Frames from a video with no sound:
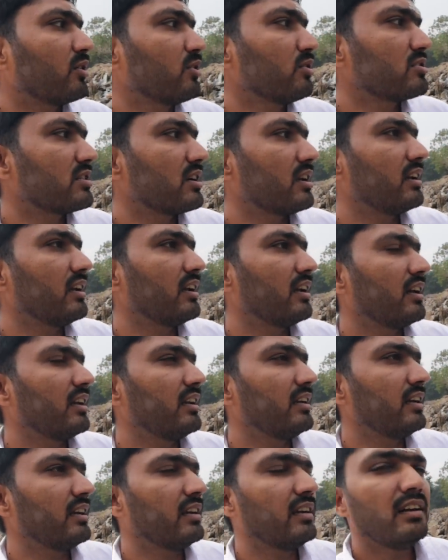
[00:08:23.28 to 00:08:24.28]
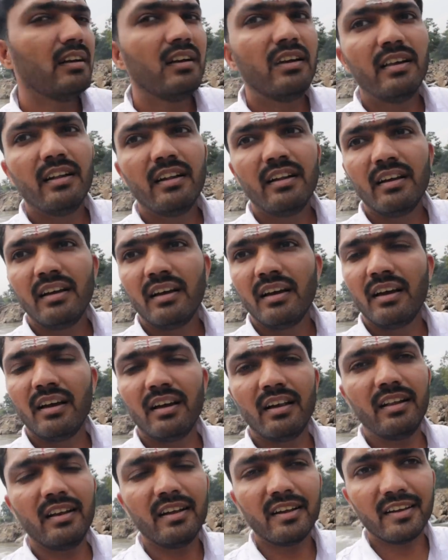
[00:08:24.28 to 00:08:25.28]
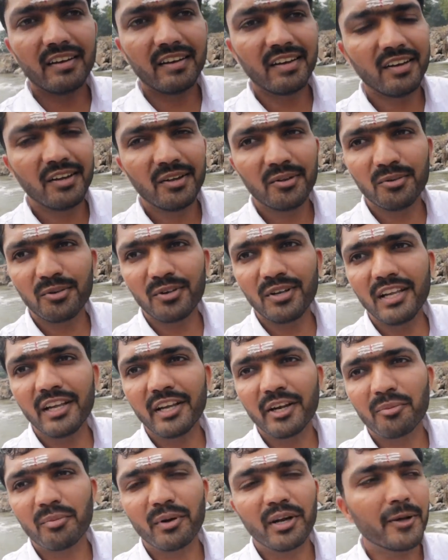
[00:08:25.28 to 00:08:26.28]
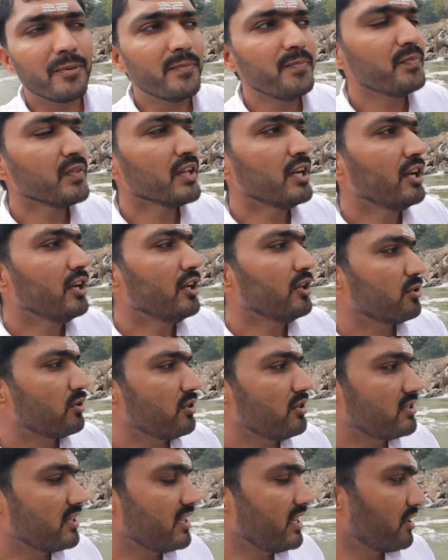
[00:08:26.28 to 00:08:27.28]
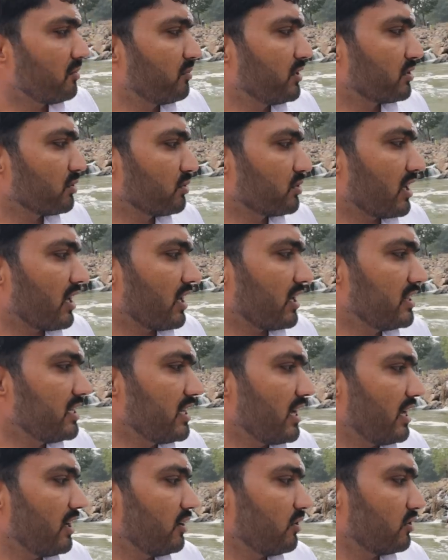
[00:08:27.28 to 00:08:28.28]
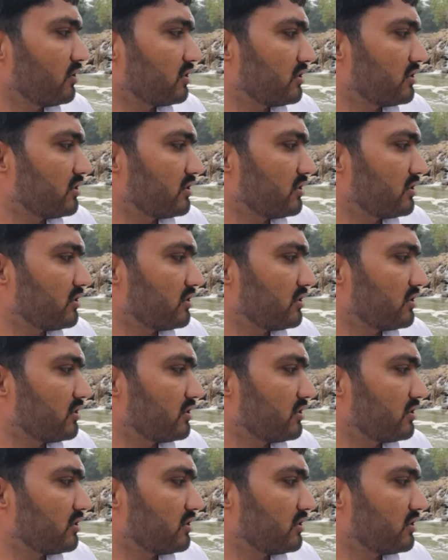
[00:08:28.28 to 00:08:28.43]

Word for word: क्रॉस करने के लिए लेकिन वो नहीं कर पाए तो इसलिए हमें तो उतार दिया है और